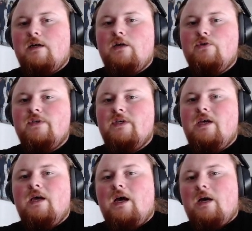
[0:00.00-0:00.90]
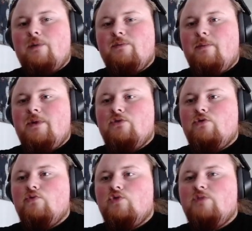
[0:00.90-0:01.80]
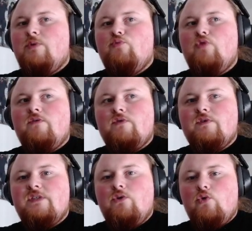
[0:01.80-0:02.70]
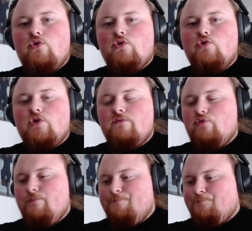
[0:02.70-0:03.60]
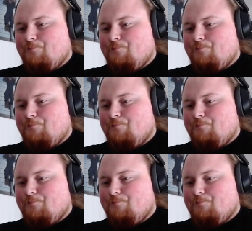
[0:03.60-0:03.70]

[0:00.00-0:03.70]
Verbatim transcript: à côté a pris pas mal de temps, donc j'ai pas pu avancer autant que j'aurais voulu.